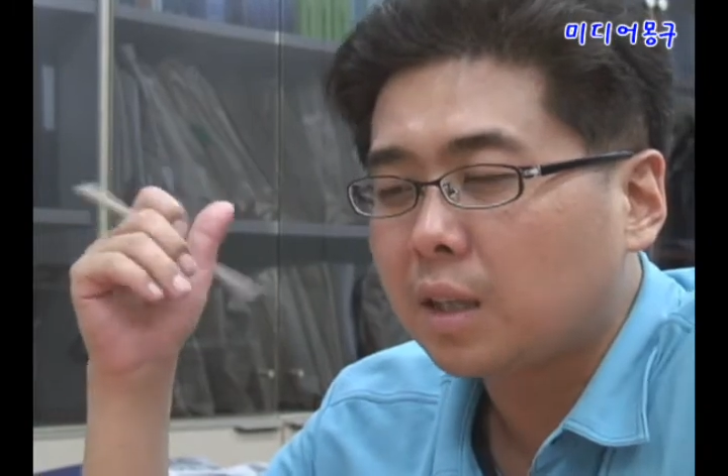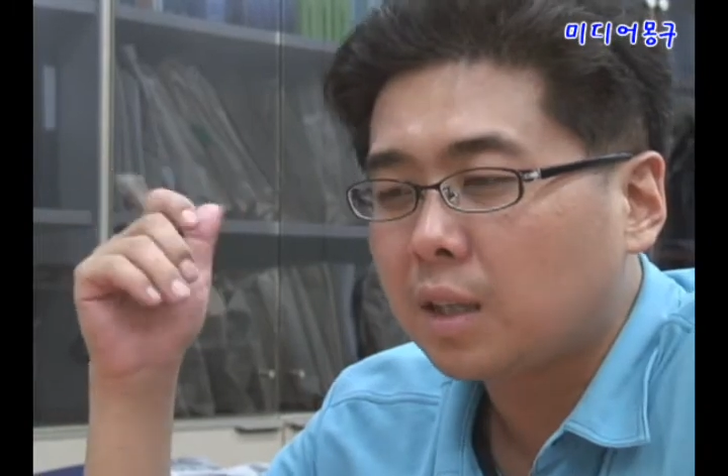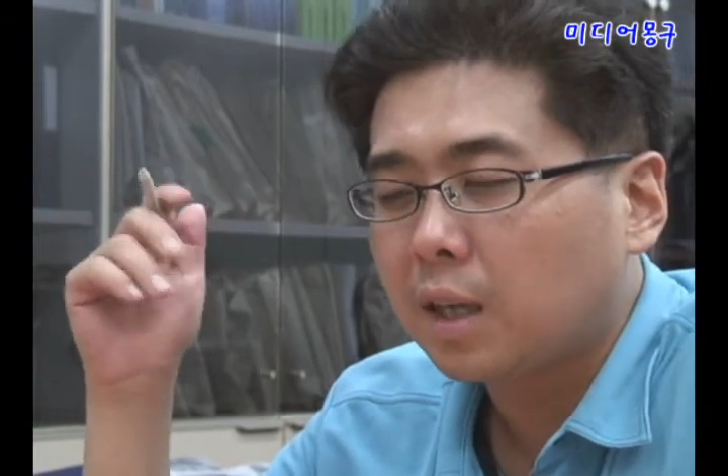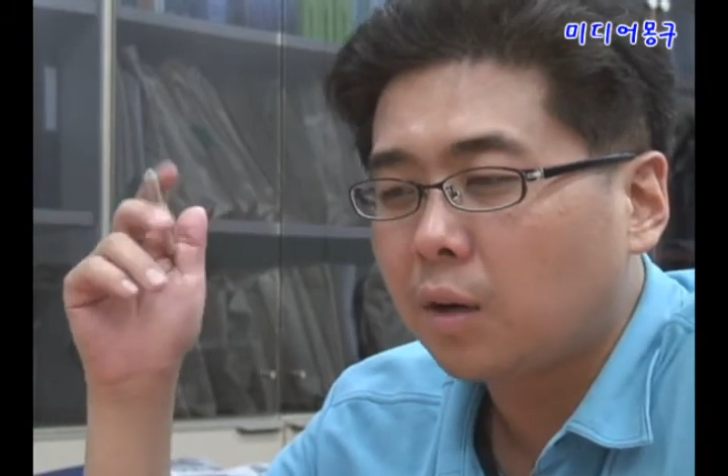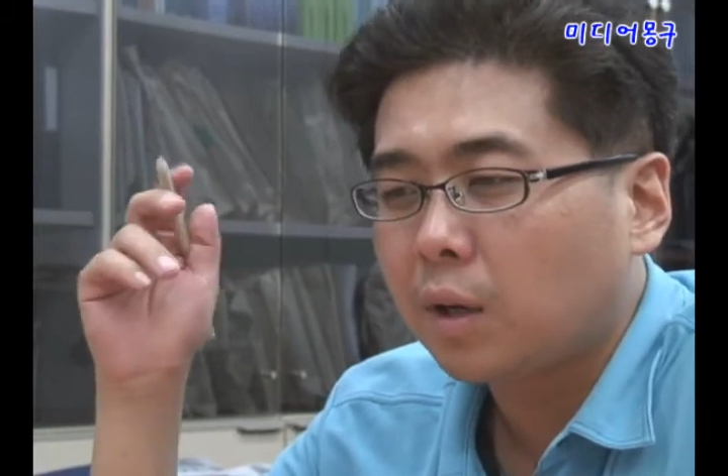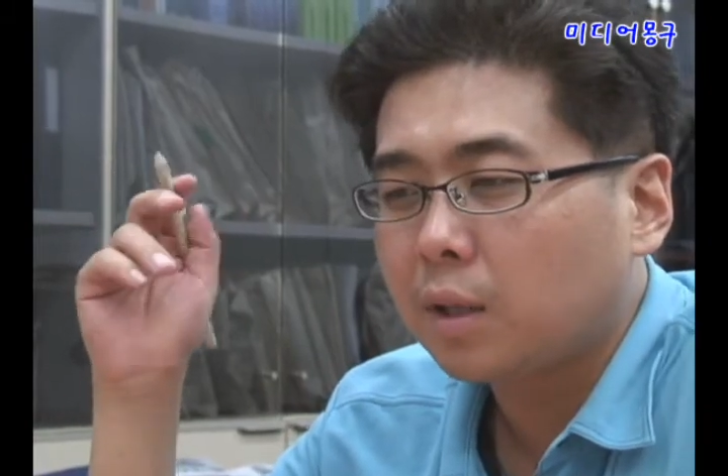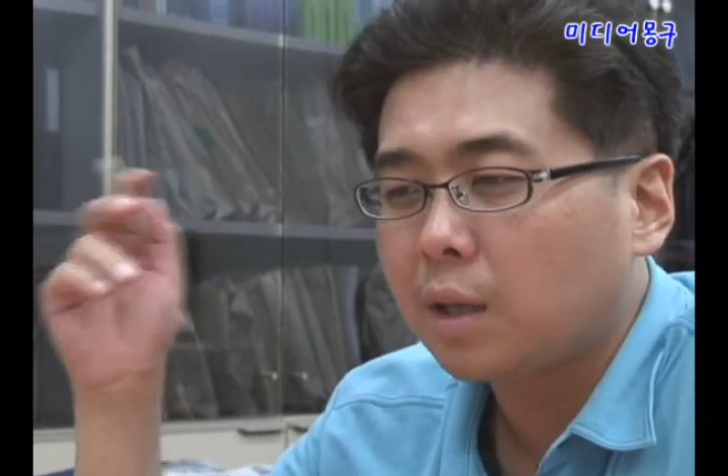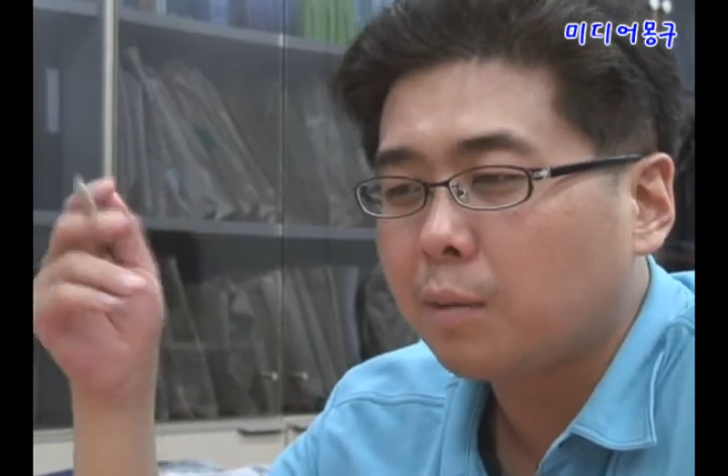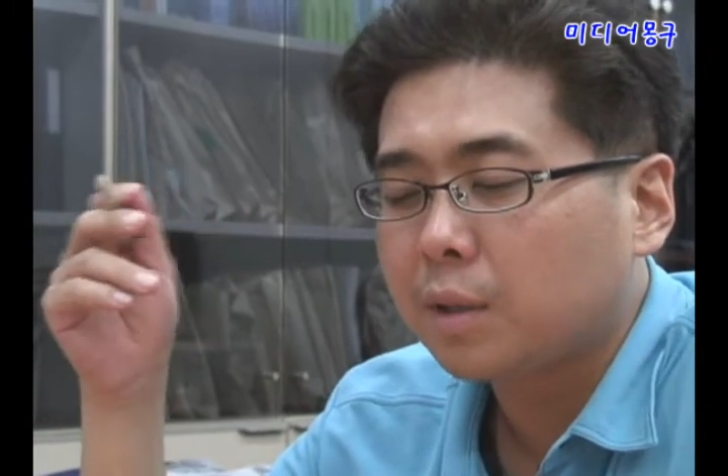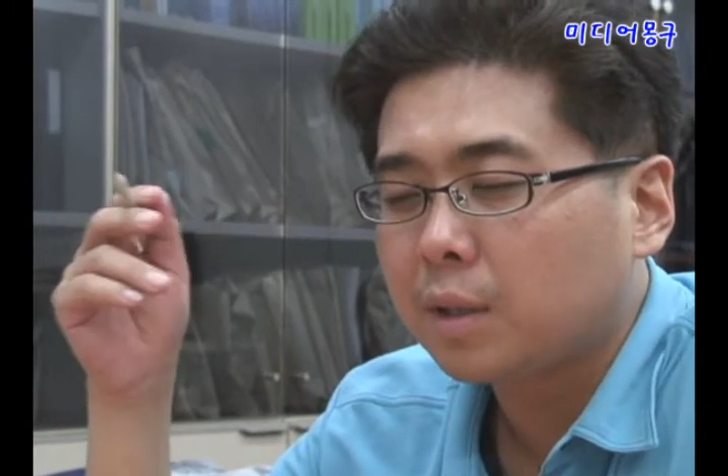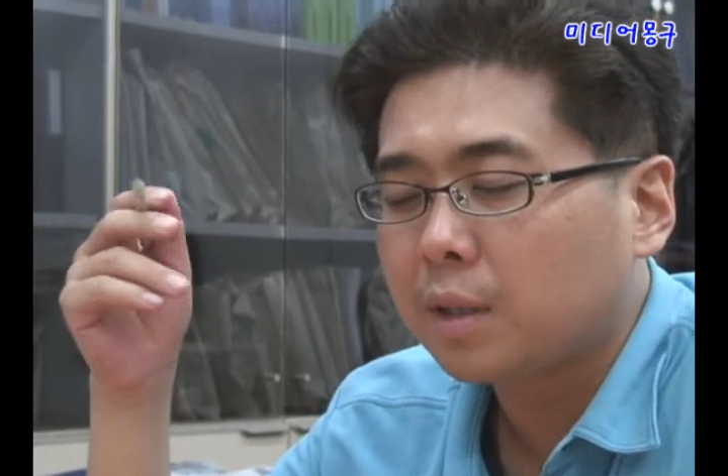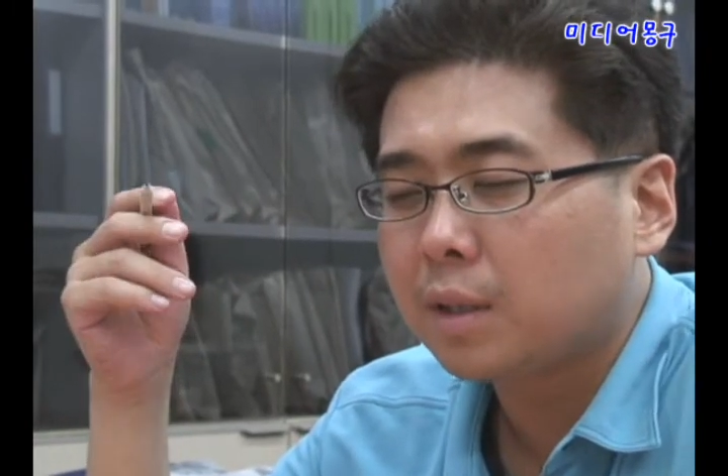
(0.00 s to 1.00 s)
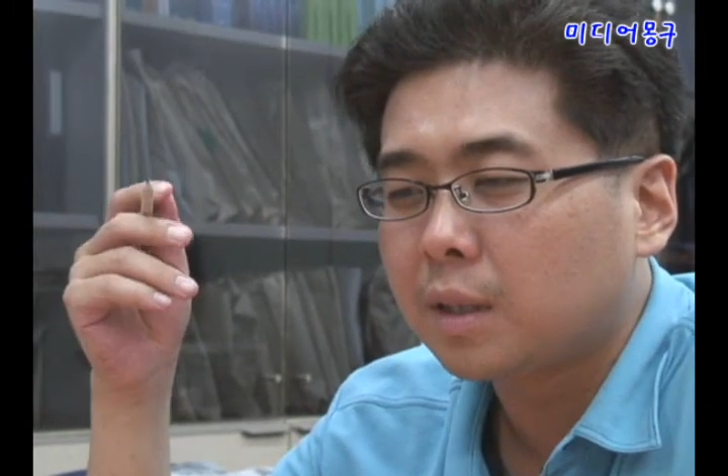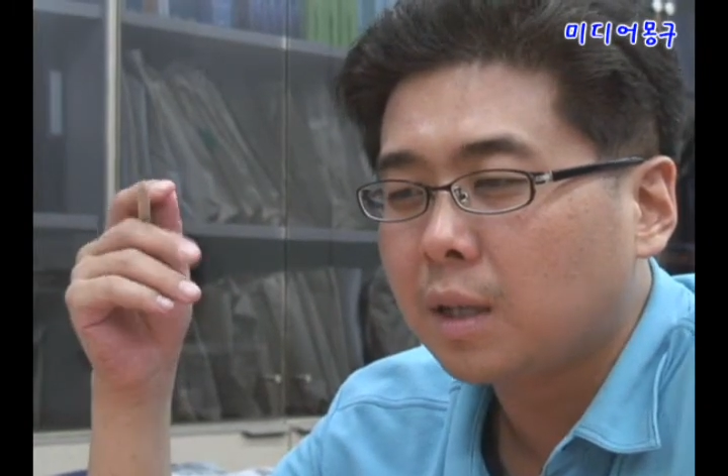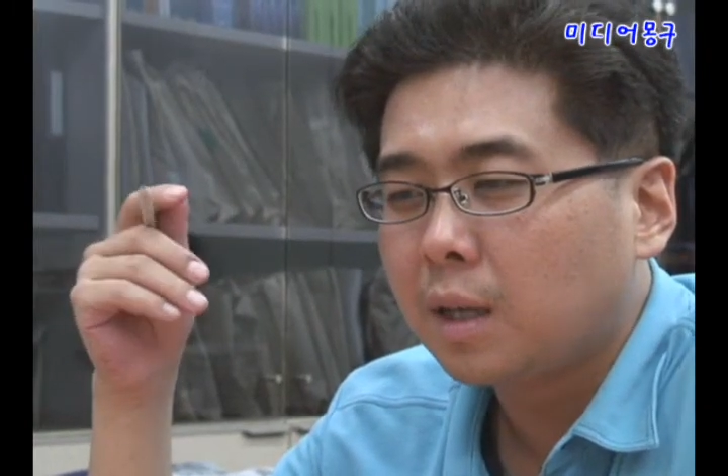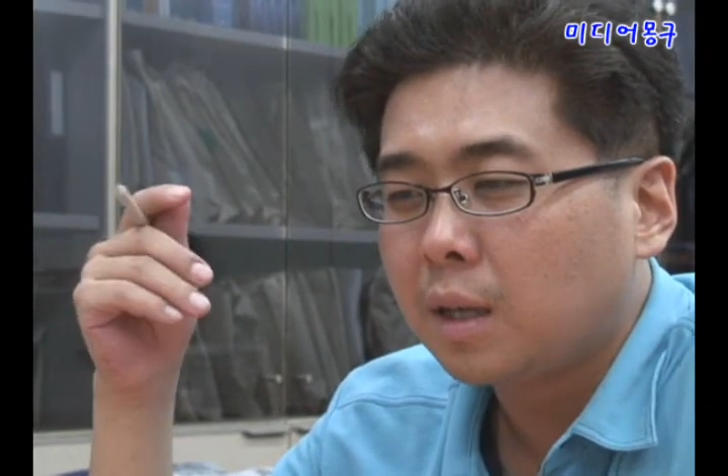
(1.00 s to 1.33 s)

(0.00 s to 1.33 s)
있다라고 한다면은